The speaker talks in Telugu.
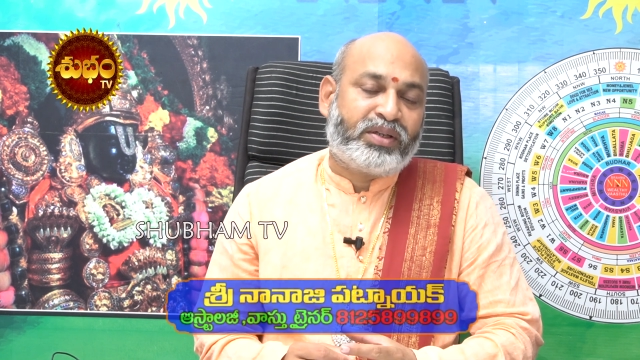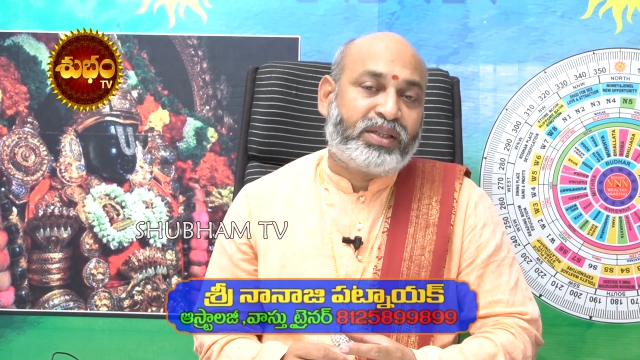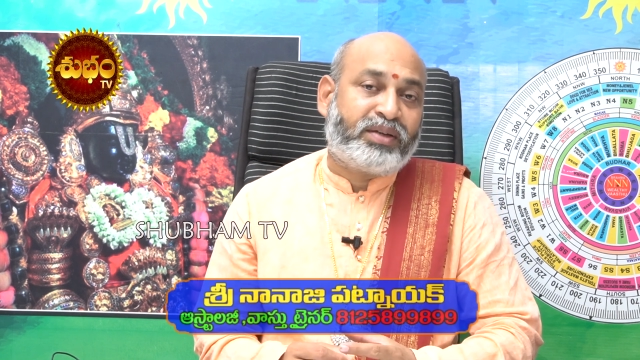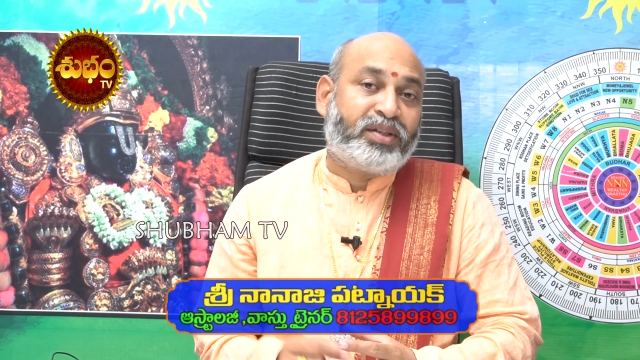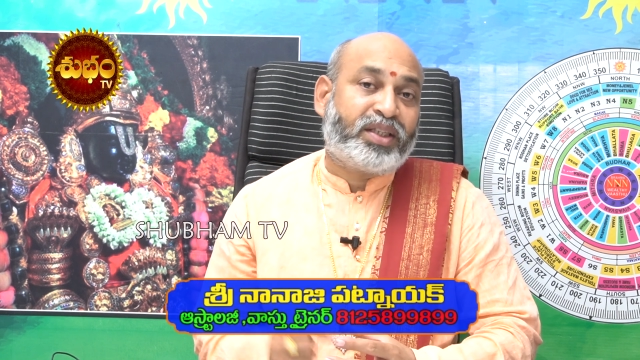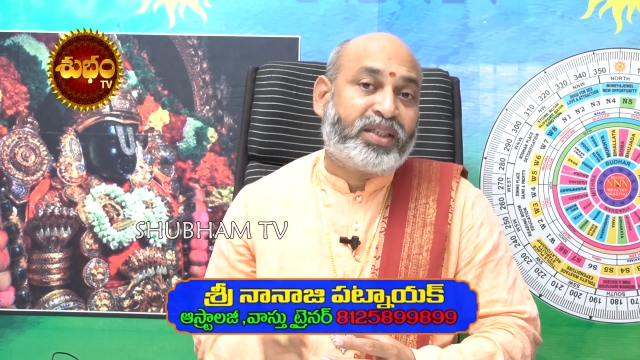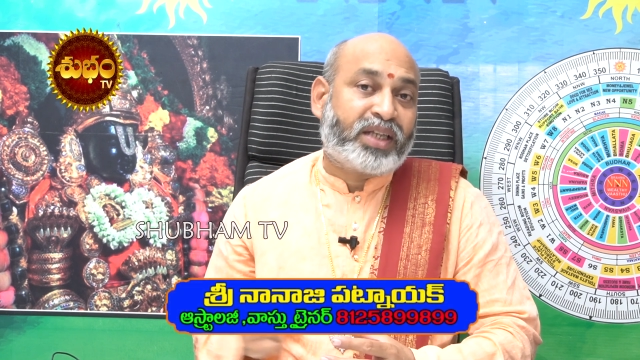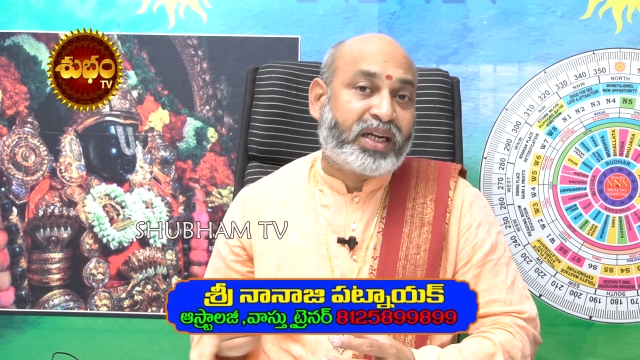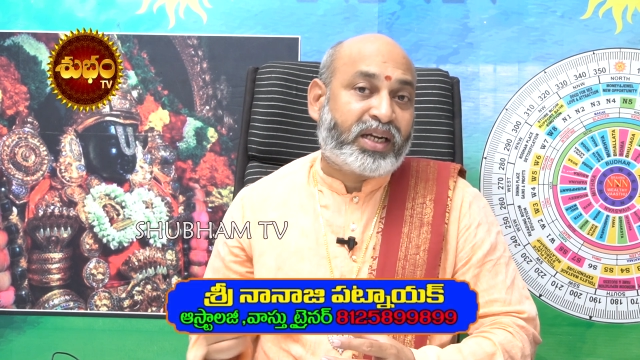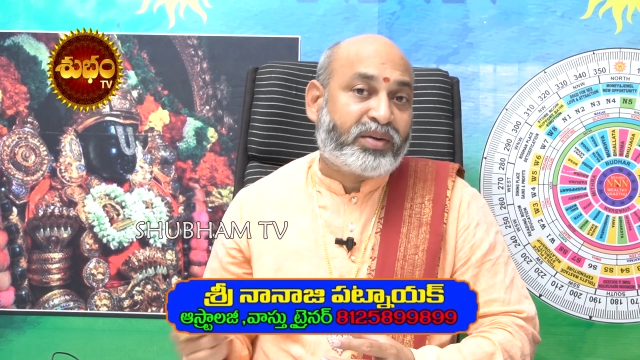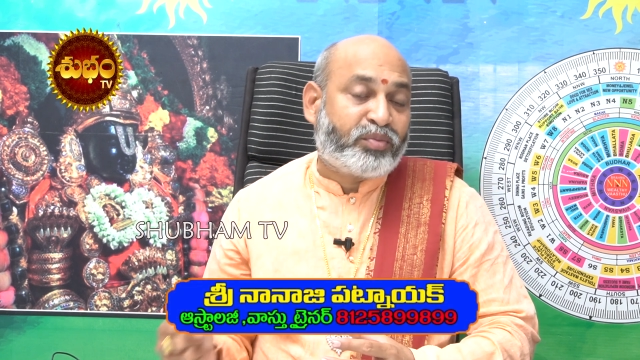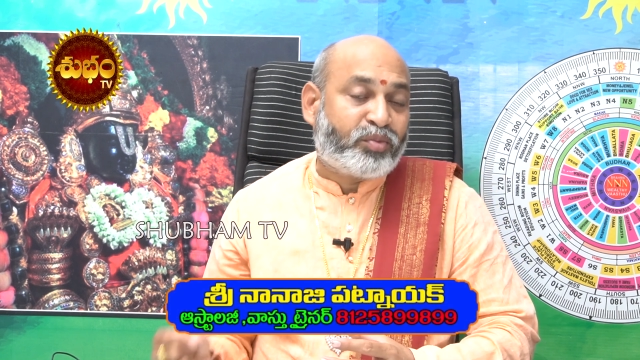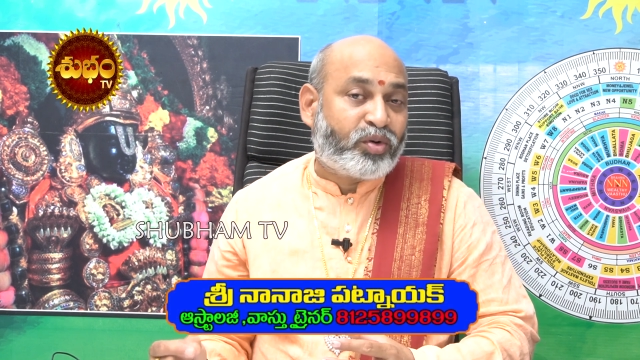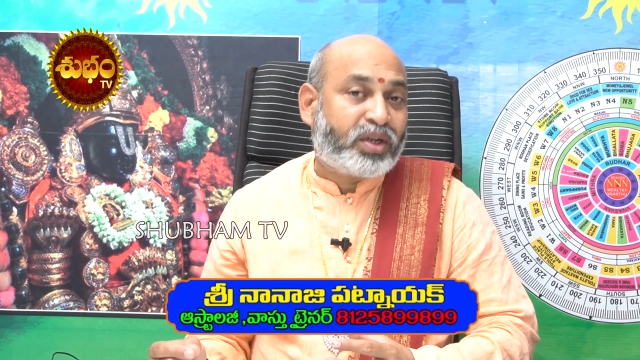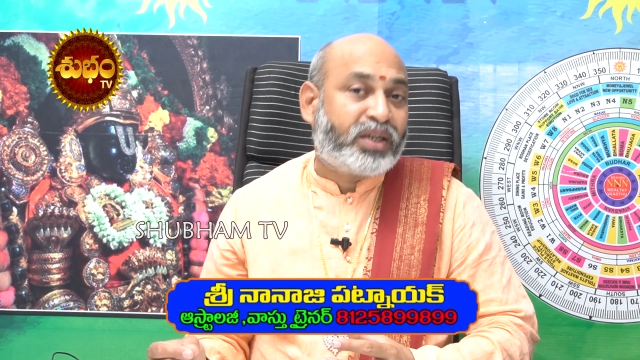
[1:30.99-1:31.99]
తర్వాత తండ్రి
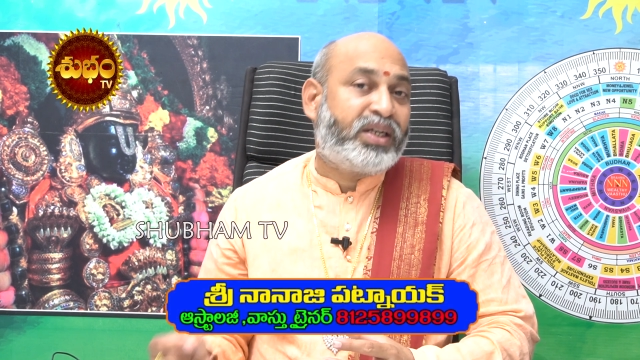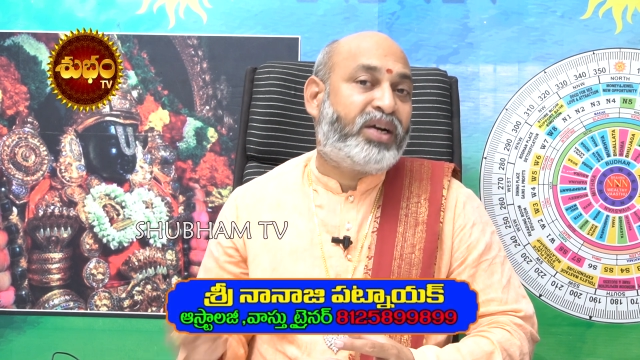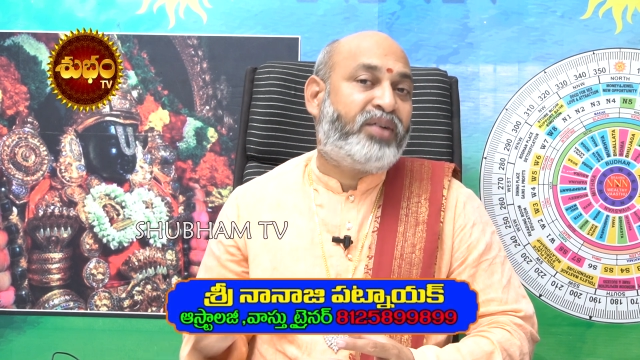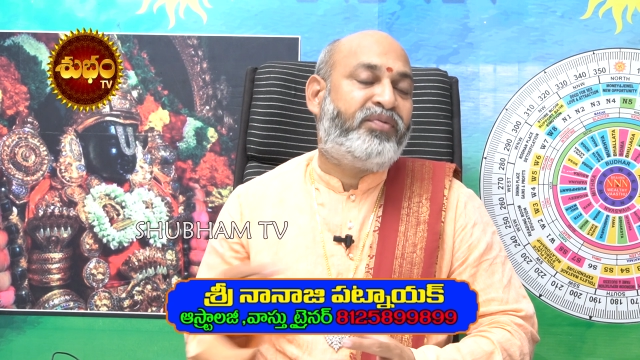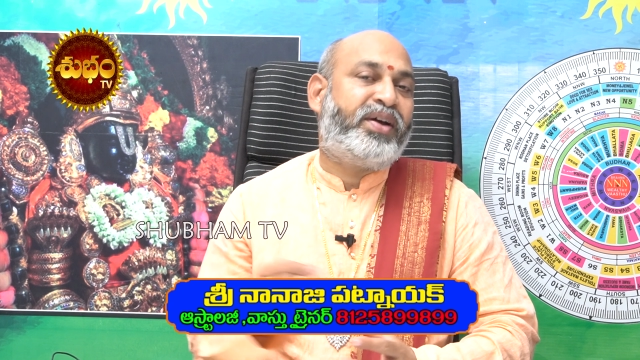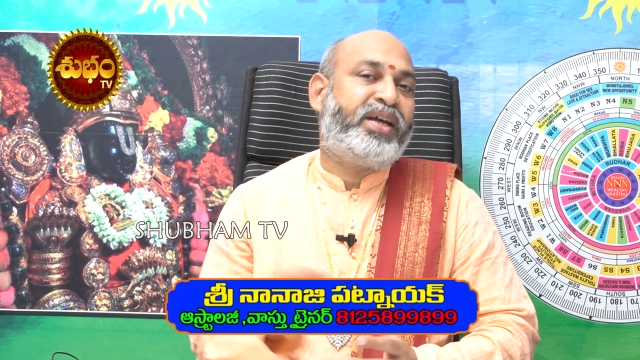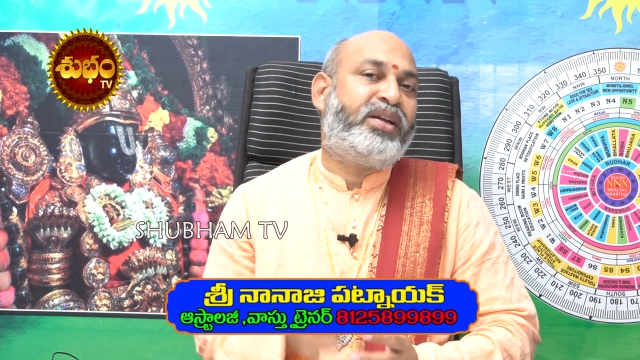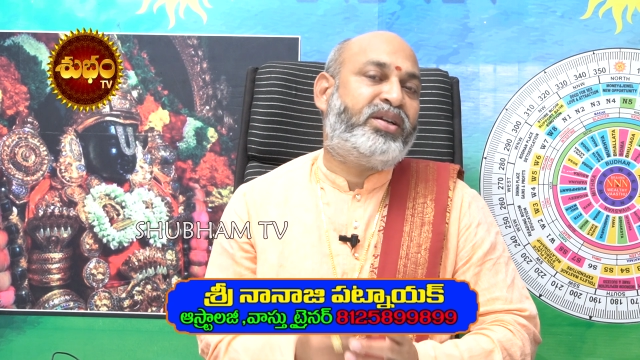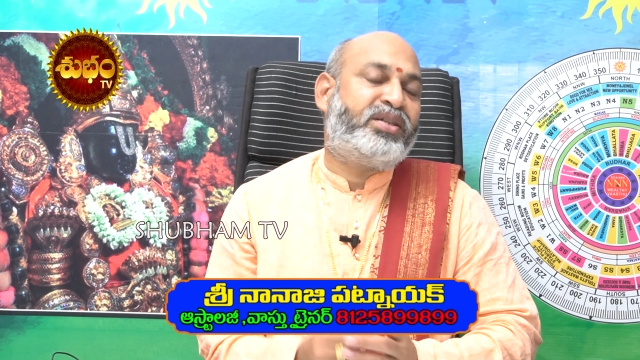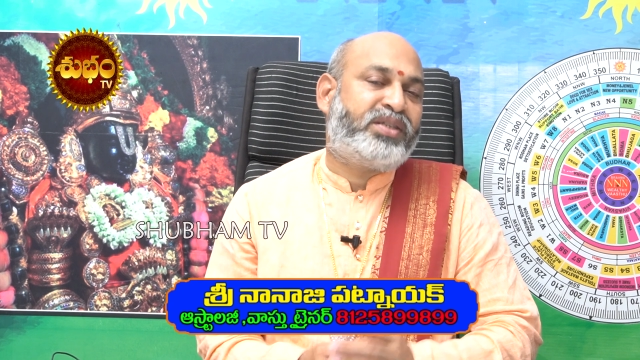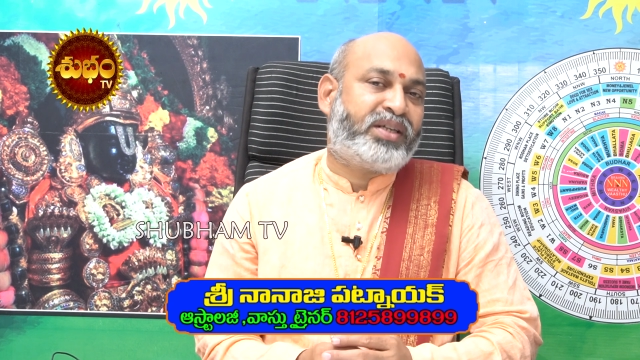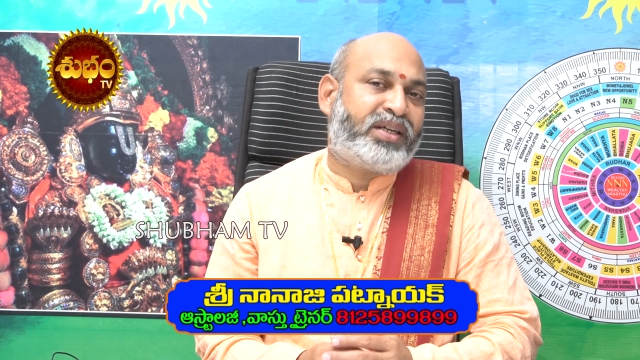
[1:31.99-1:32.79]
మూలంగా ఫైనాన్స్